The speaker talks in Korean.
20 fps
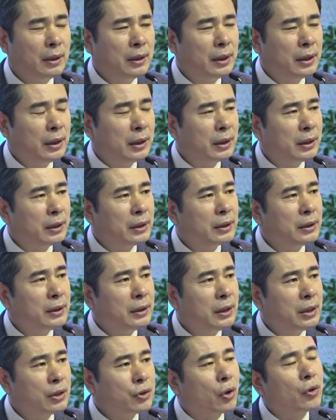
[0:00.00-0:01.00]
예,
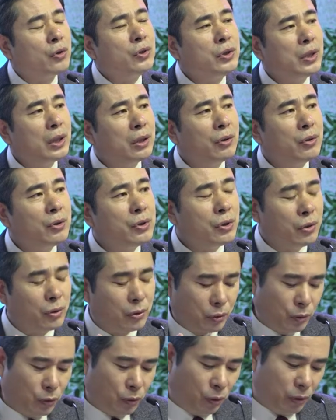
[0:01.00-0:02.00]

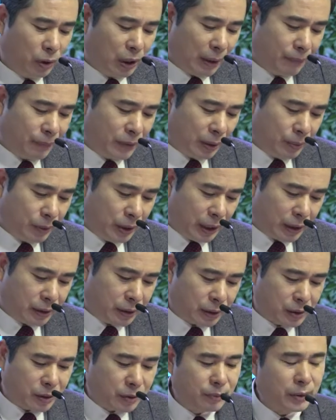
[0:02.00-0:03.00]
전제론적 우울감 때문에
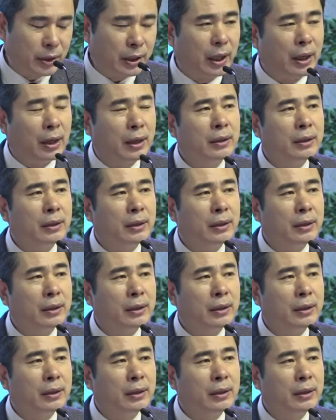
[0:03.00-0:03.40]
그렇습니다.